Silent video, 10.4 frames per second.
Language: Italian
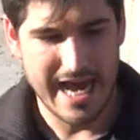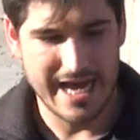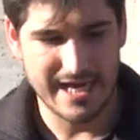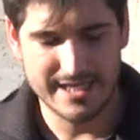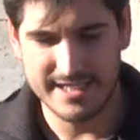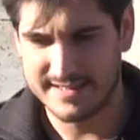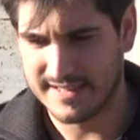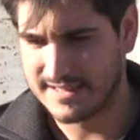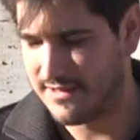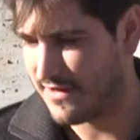alle
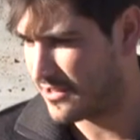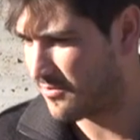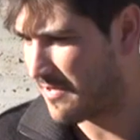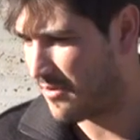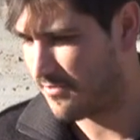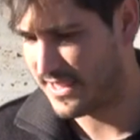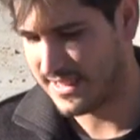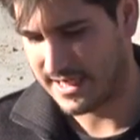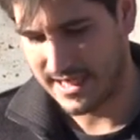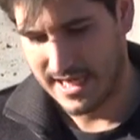iniziative che dobbiamo
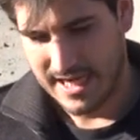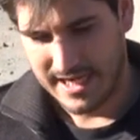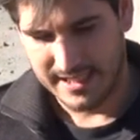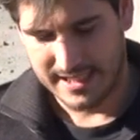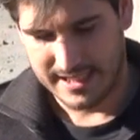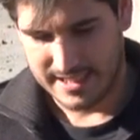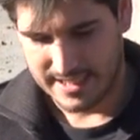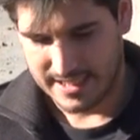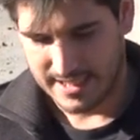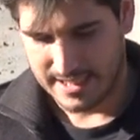mettere in,
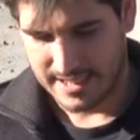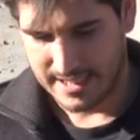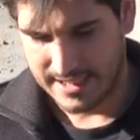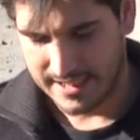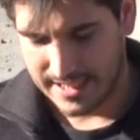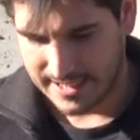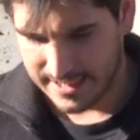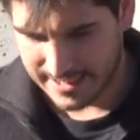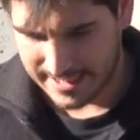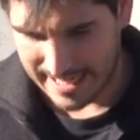eh, in,
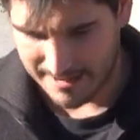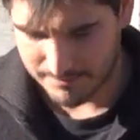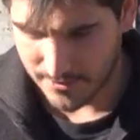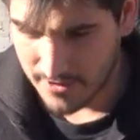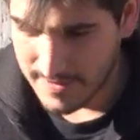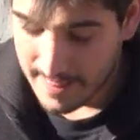in campo.